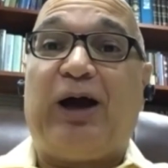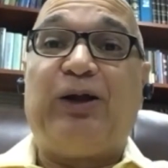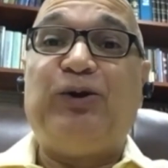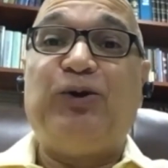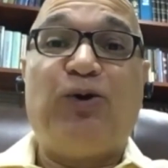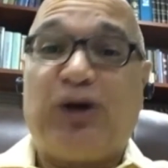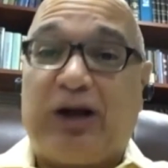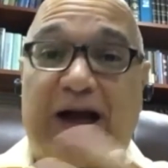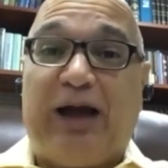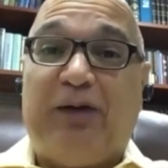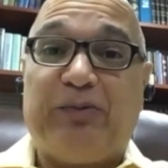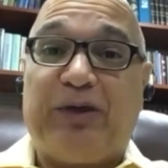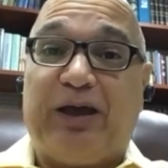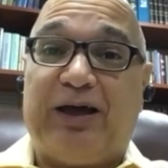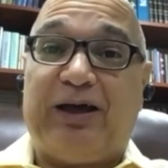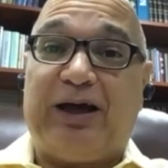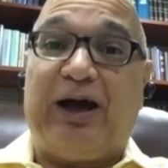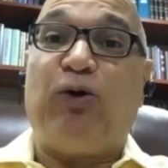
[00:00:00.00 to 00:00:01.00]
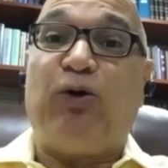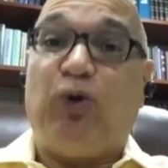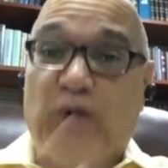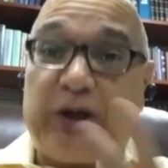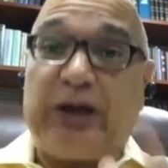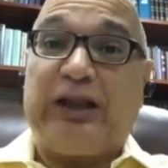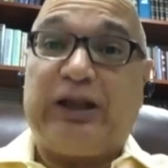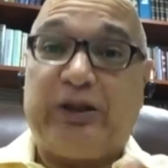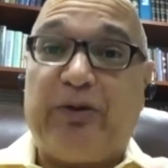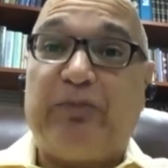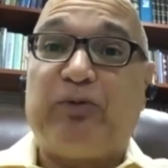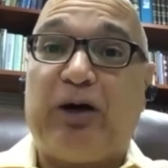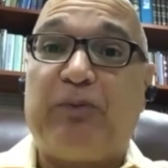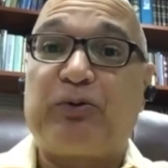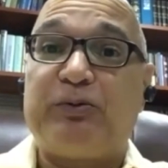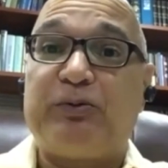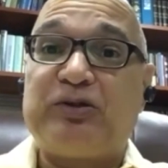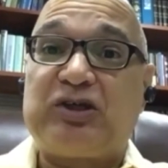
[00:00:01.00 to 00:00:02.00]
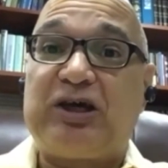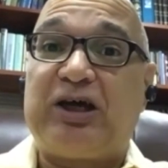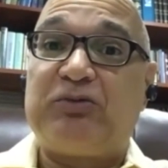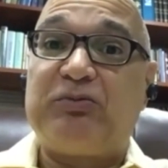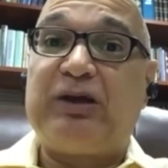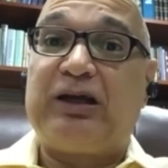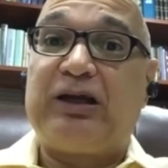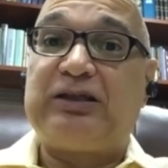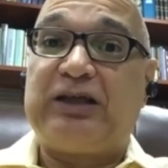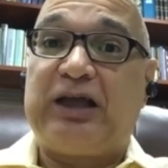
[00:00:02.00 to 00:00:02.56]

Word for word: no cambia. Ahora debemos aprovechar bien el